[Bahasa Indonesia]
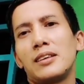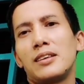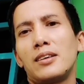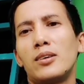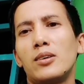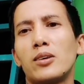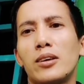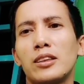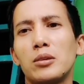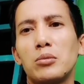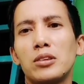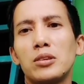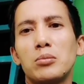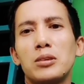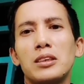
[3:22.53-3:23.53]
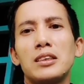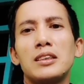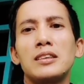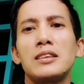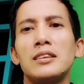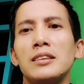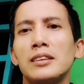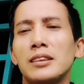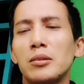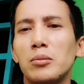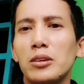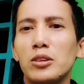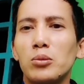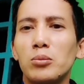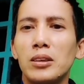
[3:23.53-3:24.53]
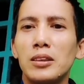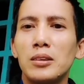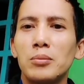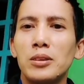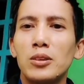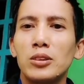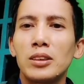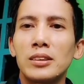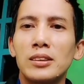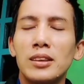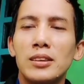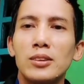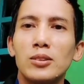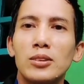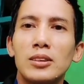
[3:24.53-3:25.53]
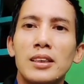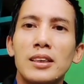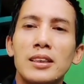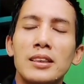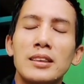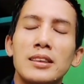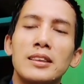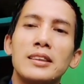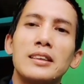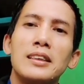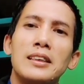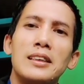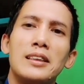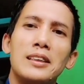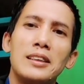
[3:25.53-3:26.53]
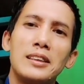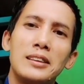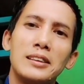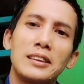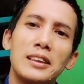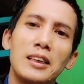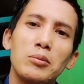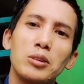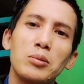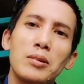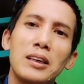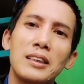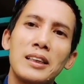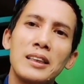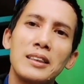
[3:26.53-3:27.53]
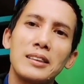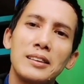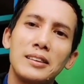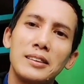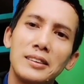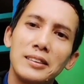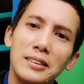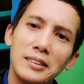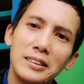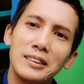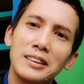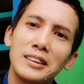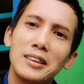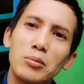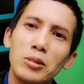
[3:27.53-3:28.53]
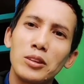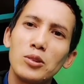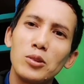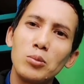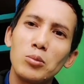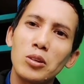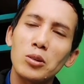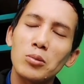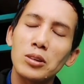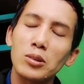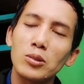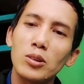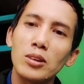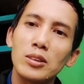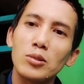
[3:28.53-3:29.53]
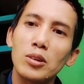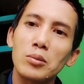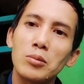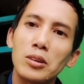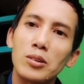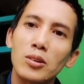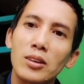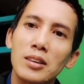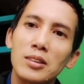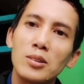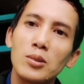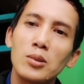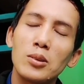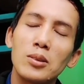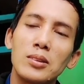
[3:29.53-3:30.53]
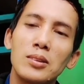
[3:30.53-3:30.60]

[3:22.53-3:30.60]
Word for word: oke teman-teman sampai jumpa di video saya selanjutnya salam semangat ya Assalamualaikum warahmatullahi wabarakatuh